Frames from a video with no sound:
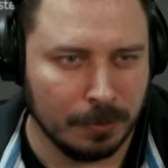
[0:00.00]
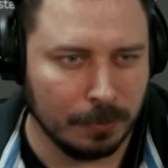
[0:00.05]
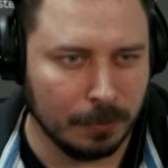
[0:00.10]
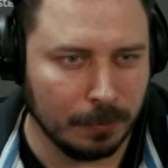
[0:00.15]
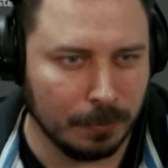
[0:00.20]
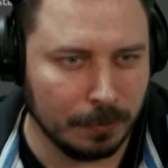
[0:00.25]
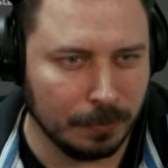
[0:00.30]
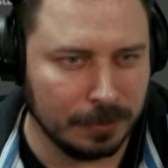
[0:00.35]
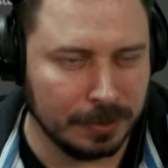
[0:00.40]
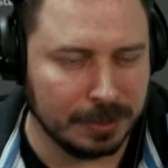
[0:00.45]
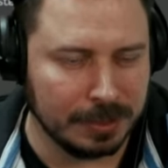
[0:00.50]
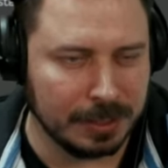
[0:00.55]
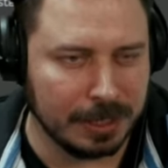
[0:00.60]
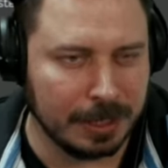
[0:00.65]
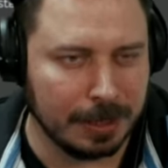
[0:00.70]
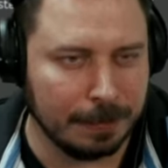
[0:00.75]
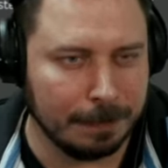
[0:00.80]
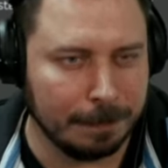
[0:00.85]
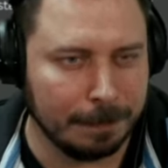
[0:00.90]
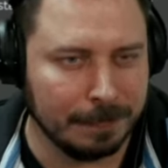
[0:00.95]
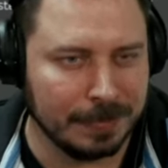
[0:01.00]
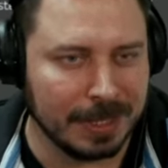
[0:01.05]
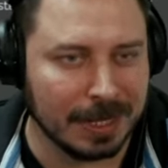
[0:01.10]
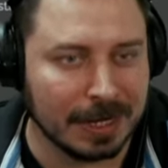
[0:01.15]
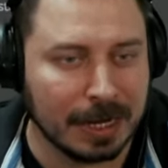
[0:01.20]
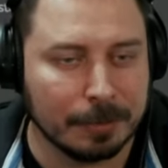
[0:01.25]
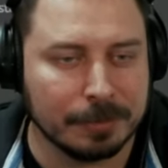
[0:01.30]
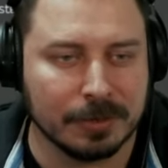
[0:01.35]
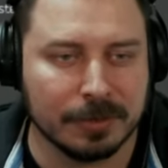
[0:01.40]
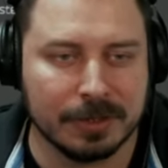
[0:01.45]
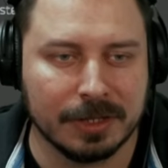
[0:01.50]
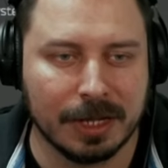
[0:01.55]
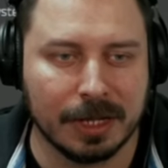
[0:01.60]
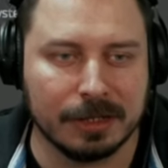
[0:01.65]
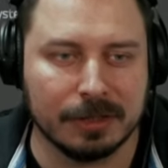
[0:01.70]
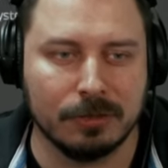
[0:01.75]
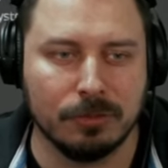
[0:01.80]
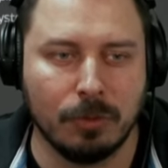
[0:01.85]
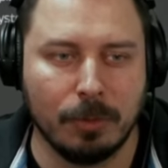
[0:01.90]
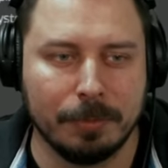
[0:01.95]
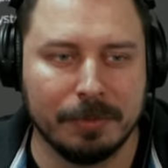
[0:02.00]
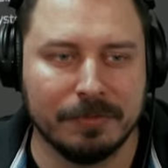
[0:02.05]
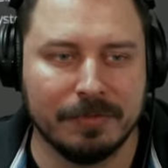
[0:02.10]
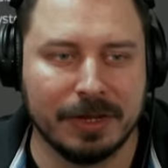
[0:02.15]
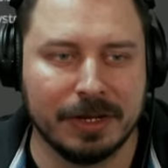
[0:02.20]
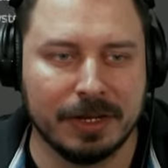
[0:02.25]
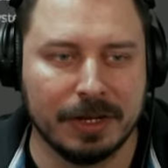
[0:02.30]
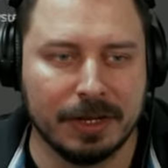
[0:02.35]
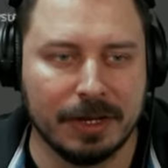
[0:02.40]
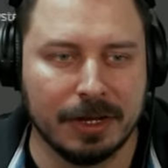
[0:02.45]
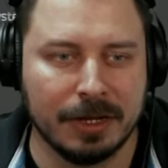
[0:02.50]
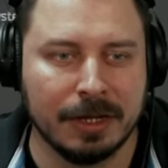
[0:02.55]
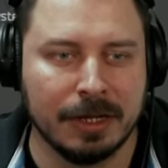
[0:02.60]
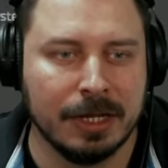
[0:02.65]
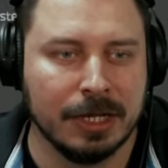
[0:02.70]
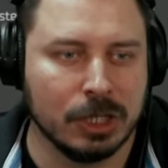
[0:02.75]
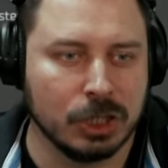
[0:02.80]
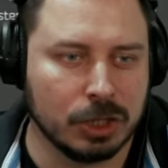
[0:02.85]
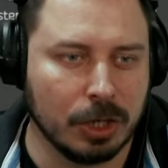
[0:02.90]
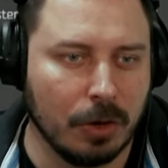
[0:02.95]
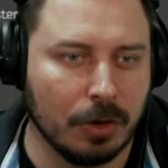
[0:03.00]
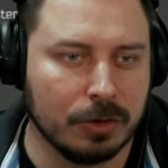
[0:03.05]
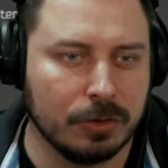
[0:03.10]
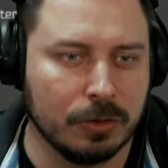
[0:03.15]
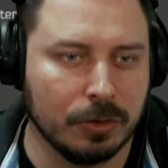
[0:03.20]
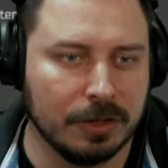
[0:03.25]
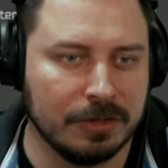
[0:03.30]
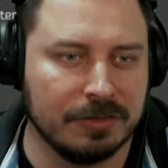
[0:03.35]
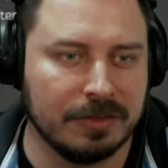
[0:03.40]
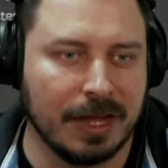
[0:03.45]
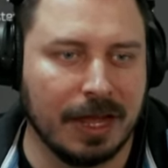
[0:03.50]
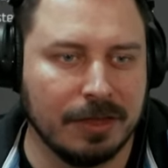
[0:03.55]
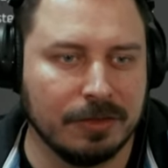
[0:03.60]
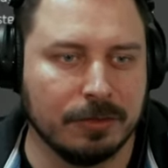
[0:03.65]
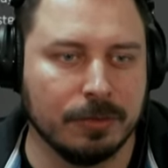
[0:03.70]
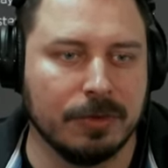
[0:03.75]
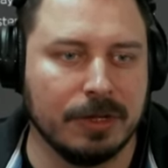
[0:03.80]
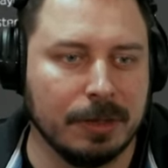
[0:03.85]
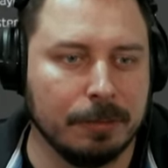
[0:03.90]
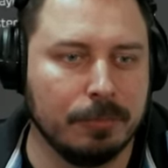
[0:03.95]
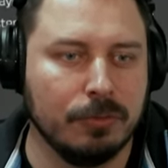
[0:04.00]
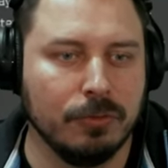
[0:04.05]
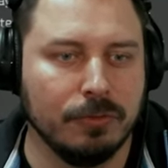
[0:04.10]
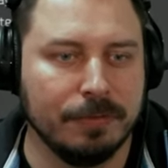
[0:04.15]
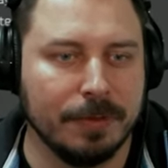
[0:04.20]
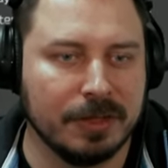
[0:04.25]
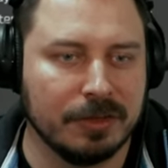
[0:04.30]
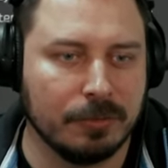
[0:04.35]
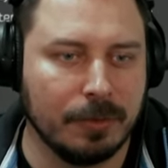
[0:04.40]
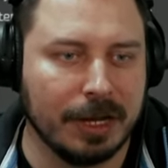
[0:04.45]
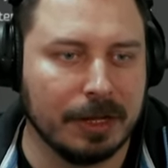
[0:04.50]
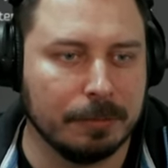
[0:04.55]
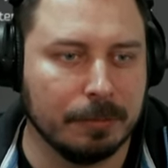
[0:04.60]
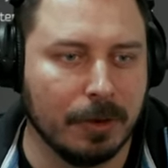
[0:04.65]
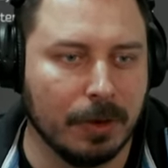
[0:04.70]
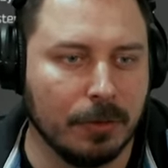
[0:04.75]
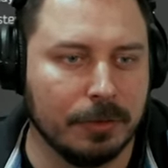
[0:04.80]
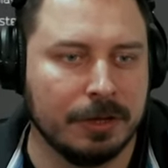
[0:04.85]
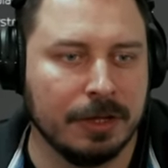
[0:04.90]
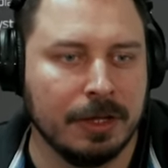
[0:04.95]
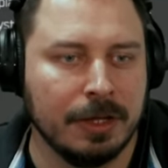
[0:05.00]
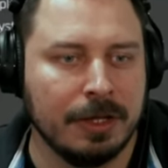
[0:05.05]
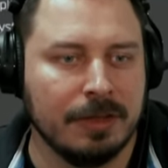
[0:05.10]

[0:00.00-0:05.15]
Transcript: Und ähm, dann gab es auch direkt ein Drop-Event danach. Schauen wir kurz, also Improvements Ranked Mode.